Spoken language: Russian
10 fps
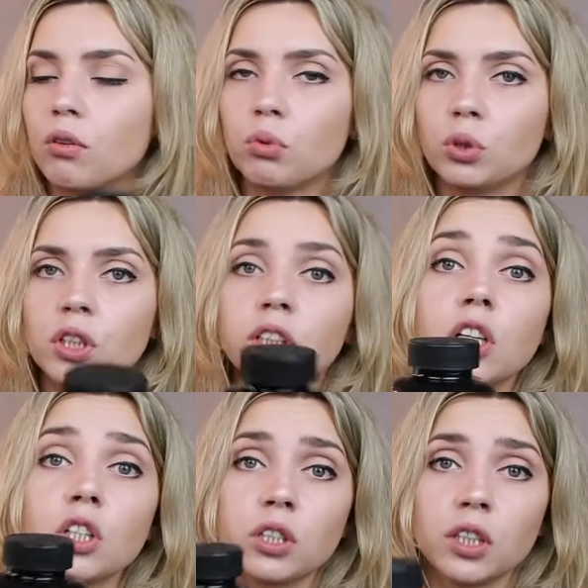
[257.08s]
Вот. И
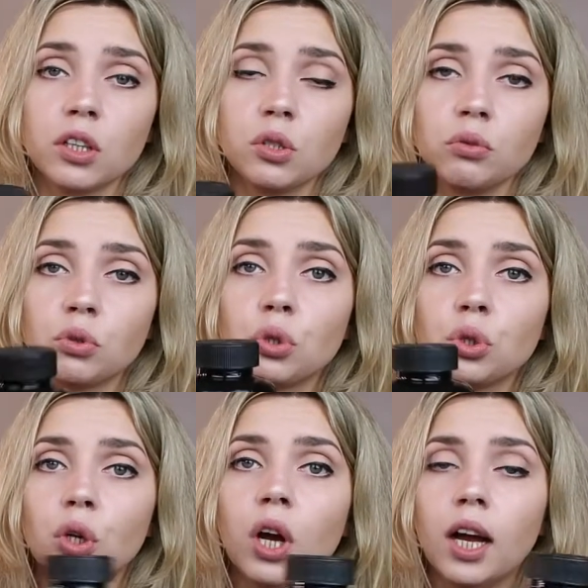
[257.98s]
также заказываю
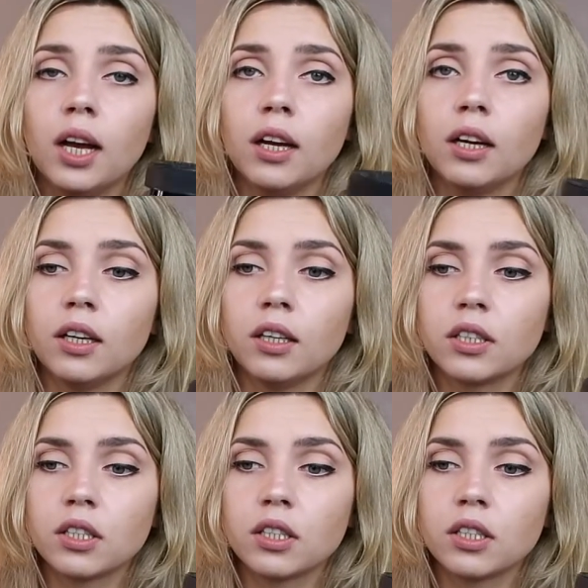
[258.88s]
еще э,